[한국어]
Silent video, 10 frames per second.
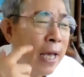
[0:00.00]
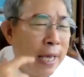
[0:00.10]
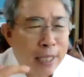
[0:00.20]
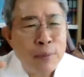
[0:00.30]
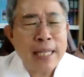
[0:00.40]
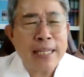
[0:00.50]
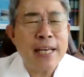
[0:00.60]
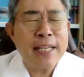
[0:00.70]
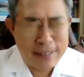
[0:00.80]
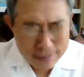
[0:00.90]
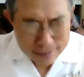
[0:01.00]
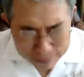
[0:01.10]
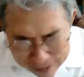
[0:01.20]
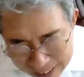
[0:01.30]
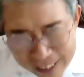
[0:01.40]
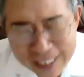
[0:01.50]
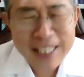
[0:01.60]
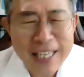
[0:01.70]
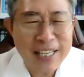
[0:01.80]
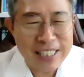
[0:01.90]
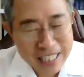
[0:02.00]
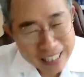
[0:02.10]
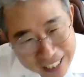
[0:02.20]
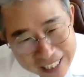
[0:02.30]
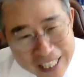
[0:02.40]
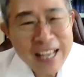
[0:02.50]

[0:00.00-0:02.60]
애터미 다단계잖아. 응, 맞아. 착한 다단계. 착한 다단계.